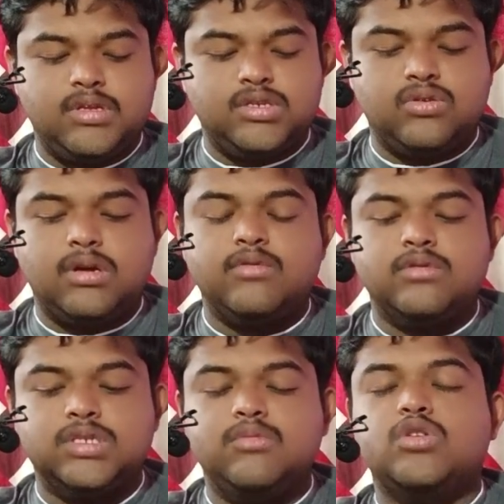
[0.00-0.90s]
তোমাদের শোনাবো
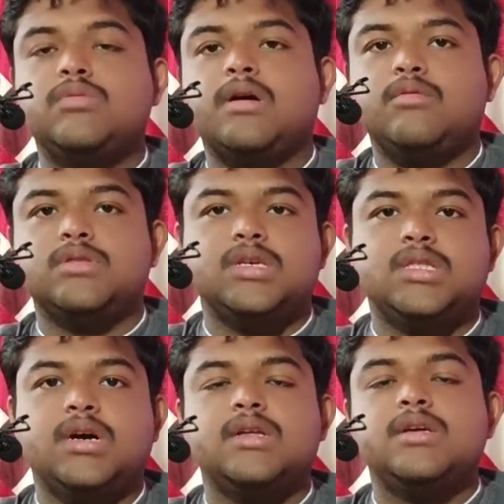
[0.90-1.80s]
শ্রীমদ ভাগবত
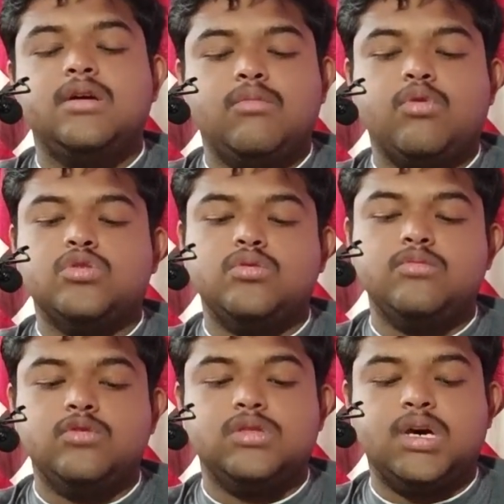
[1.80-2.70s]
গীতার প্রথম
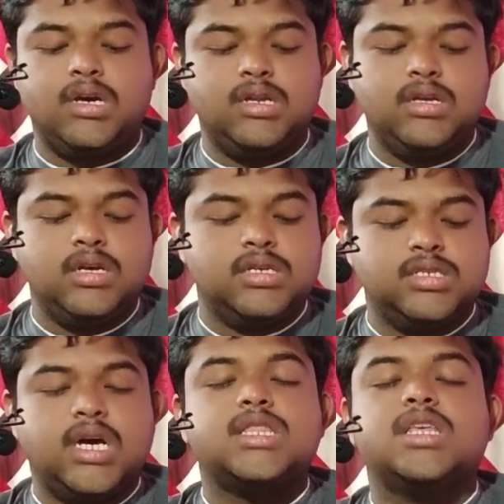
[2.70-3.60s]
অধ্যায়ের
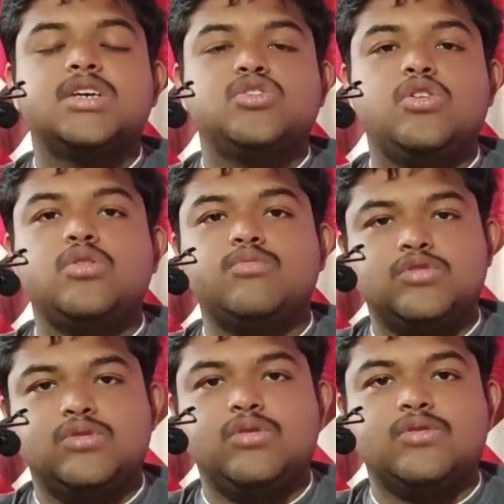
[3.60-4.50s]
চার থেকে ছ
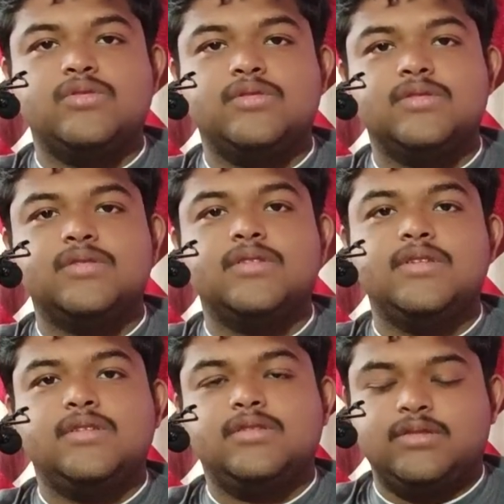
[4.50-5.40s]
নম্বর শ্লোক
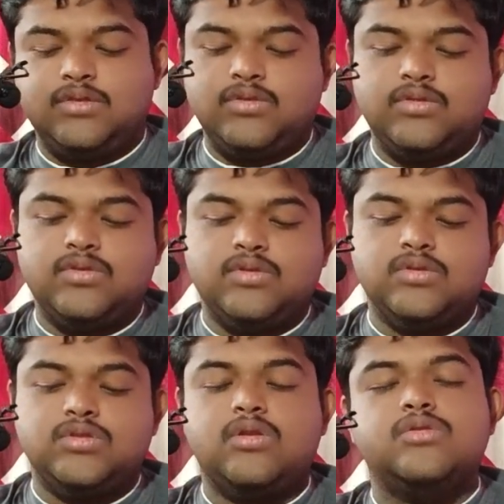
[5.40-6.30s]
তো
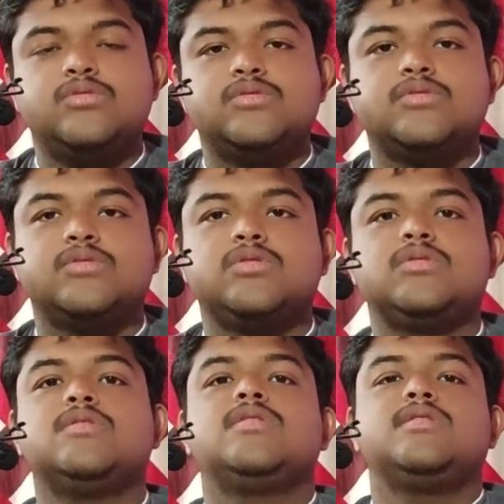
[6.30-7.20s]
চলো
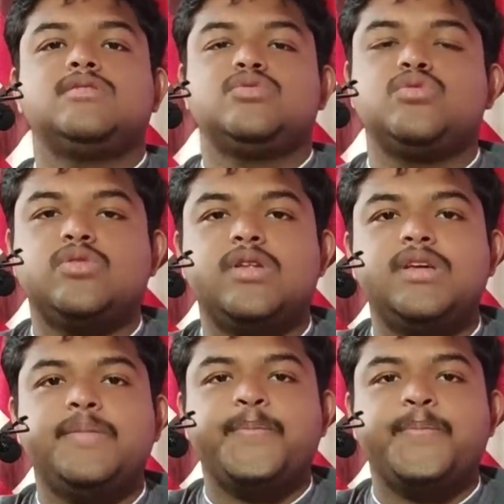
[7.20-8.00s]
শুরু করি